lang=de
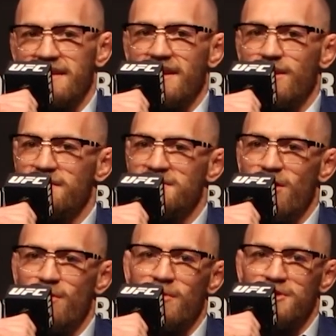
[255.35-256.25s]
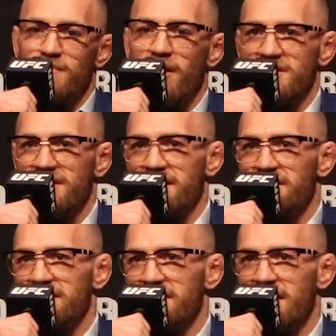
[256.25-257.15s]
Fünf Wirkungstreffer pro Minute und
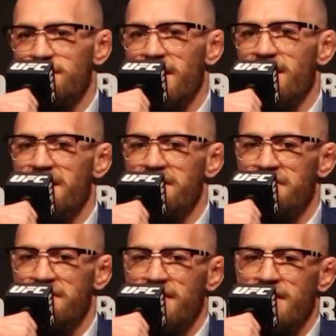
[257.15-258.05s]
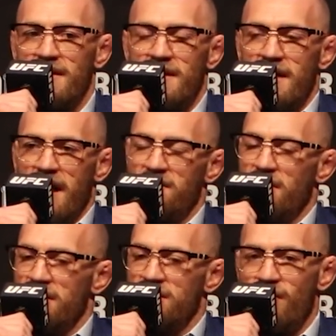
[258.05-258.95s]
was weiß ich. Das heißt, die beiden
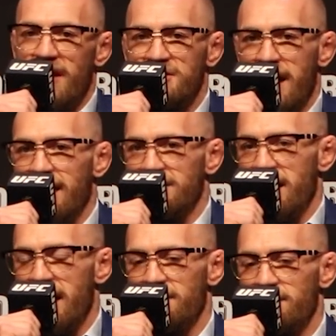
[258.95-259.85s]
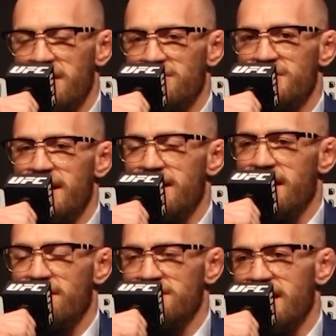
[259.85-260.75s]
sind quasi die gleichen Kämpfer. Sie kämpfen ja
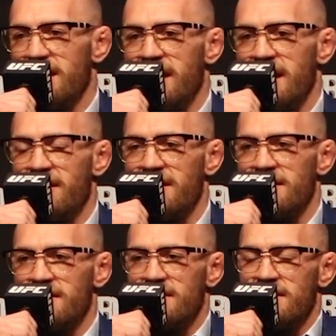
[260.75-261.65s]
sogar aus derselben Auslage.